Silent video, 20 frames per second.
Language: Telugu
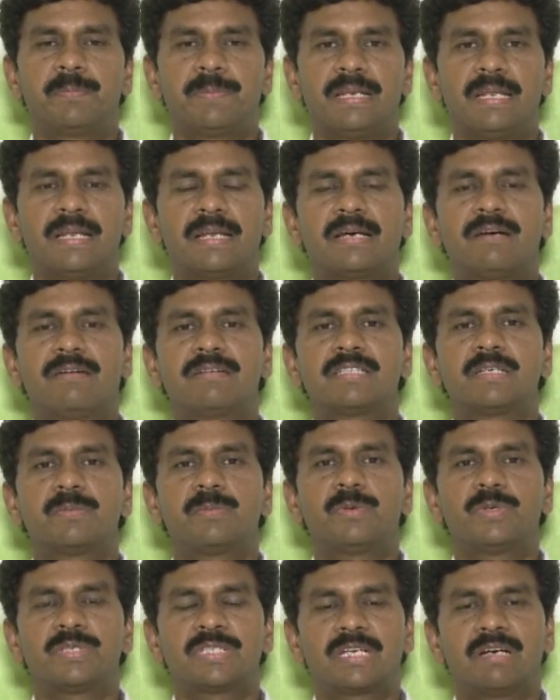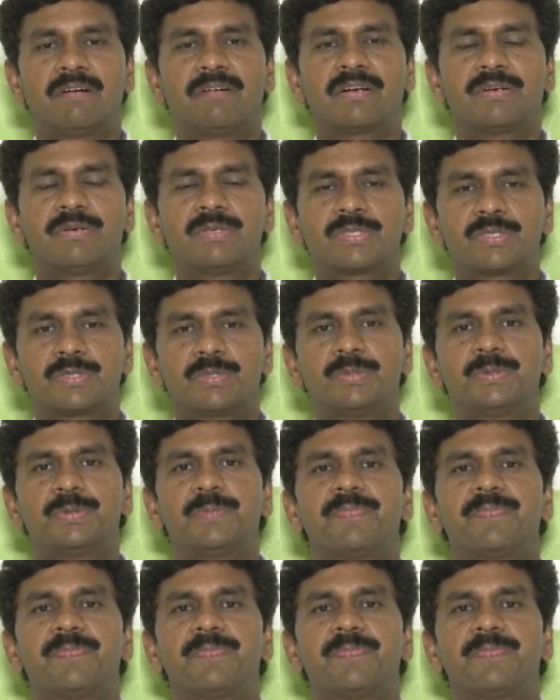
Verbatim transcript: పిల్లలకు కావాల్సిన పౌష్టికాహారం ఇస్తూ